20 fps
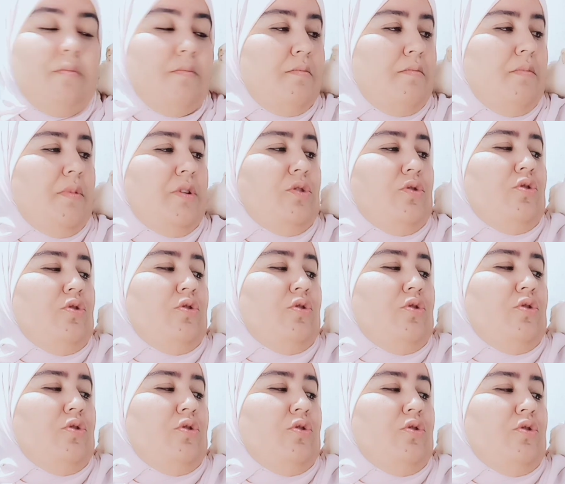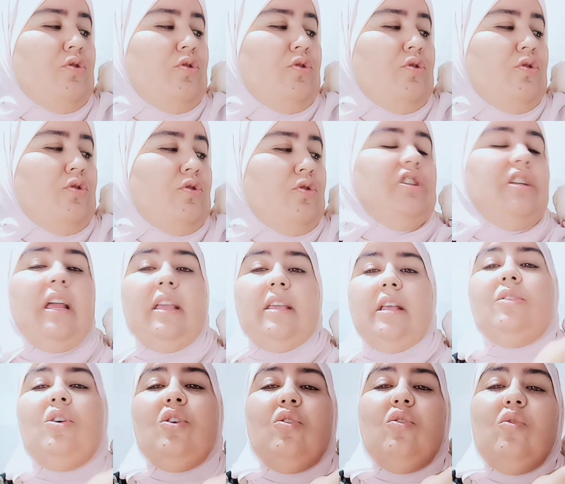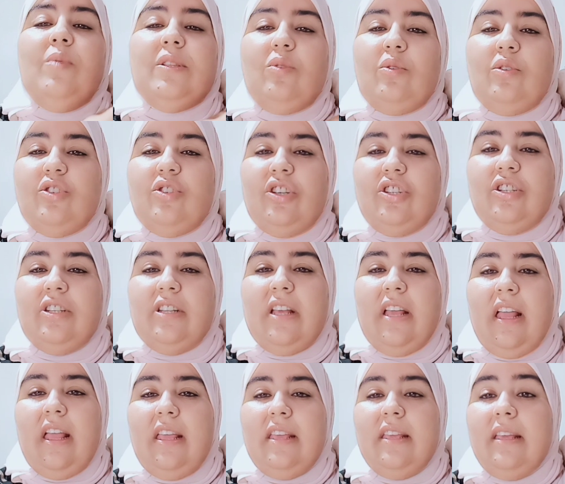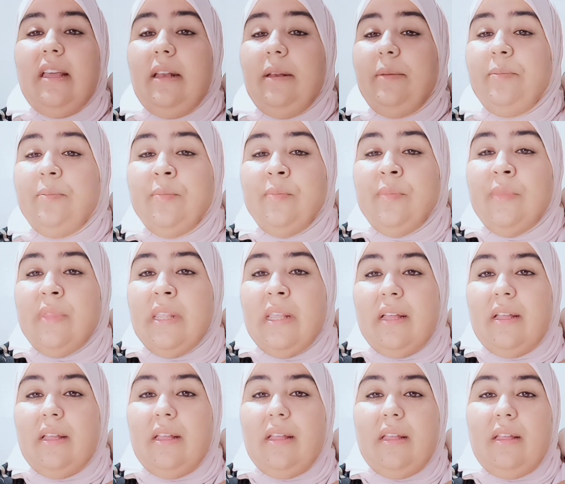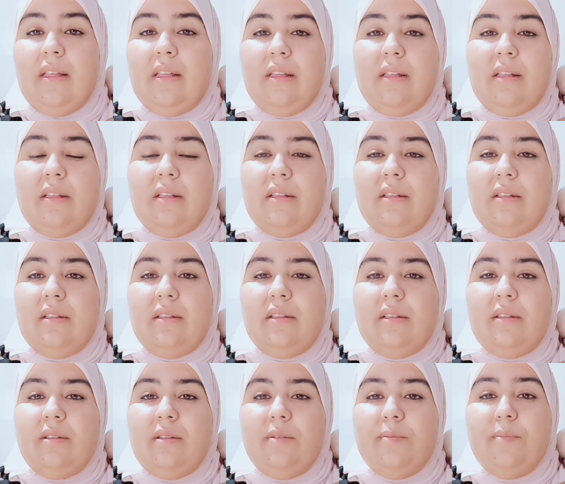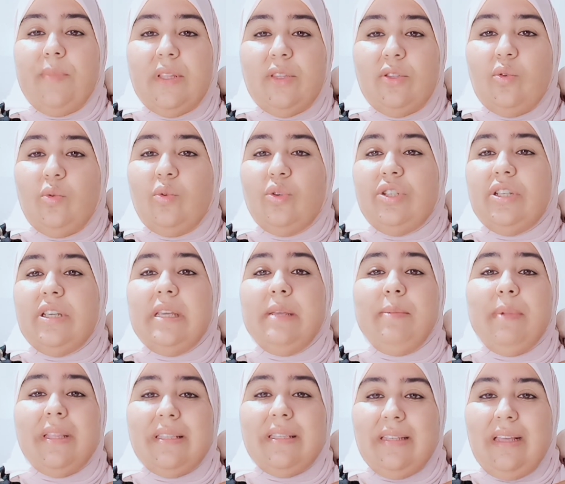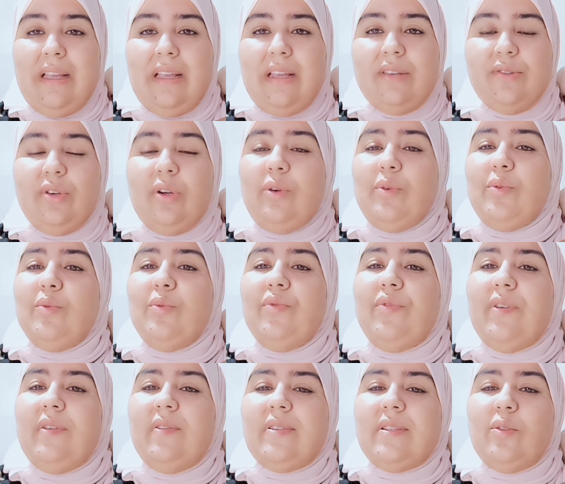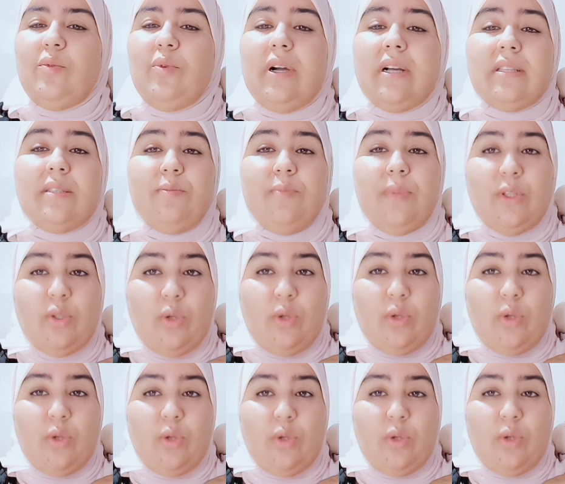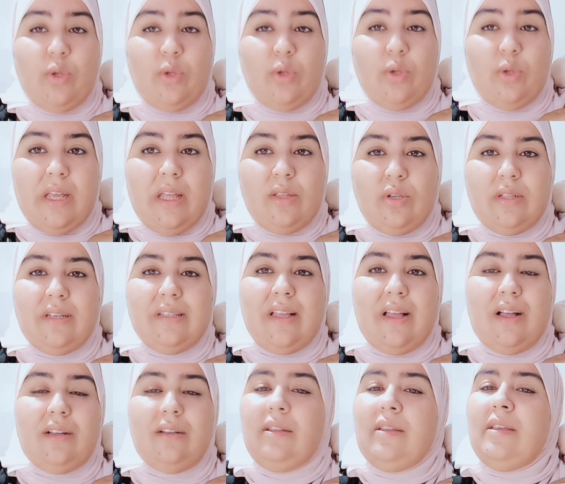ما تخرجي وما تخرجيش نهائيا آه ما تدوشي ما حتى حاجه وفي نفس الوقت ما تحليها